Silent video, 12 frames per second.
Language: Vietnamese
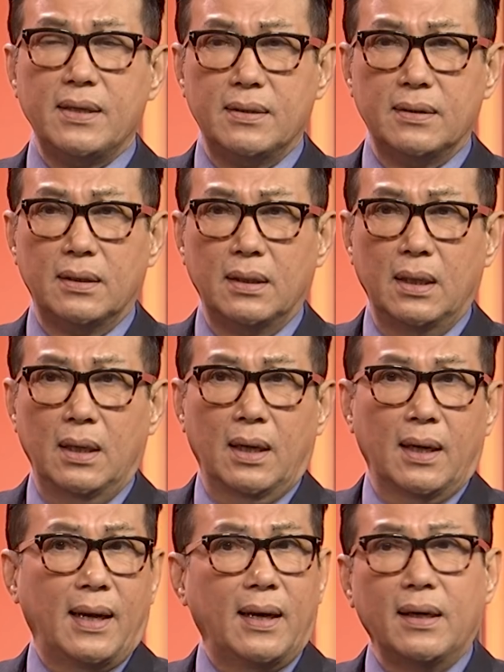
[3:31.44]
như thường
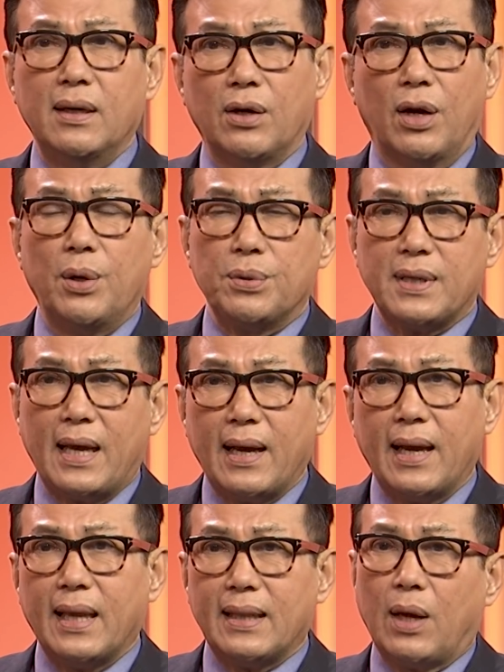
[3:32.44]
đừng nói đâu xa
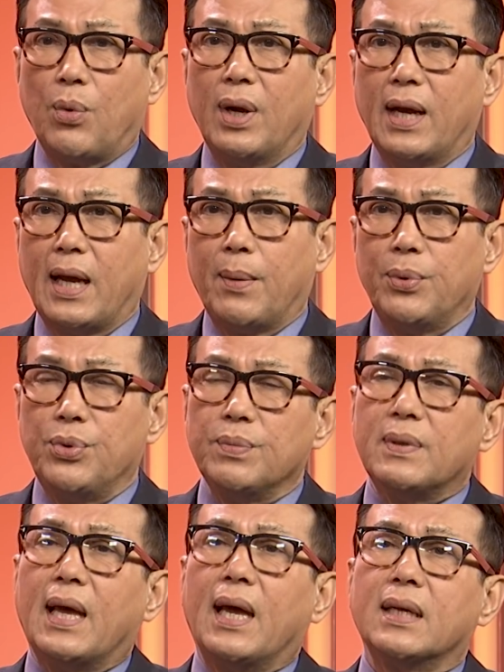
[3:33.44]
ngay tại quận cao của chúng
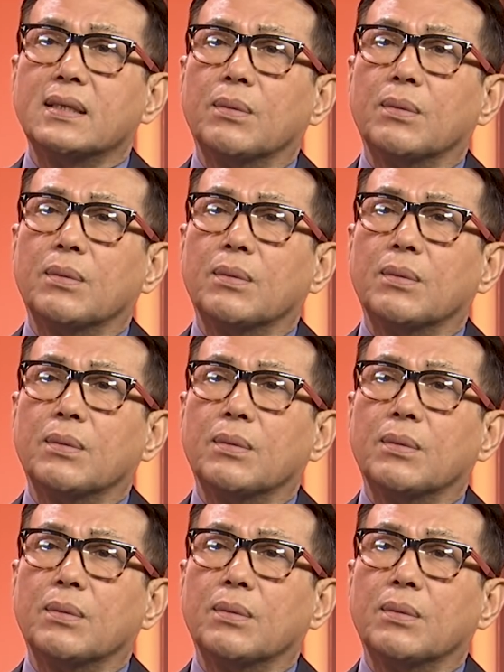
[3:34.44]
dạ ta Đúng. Vâng.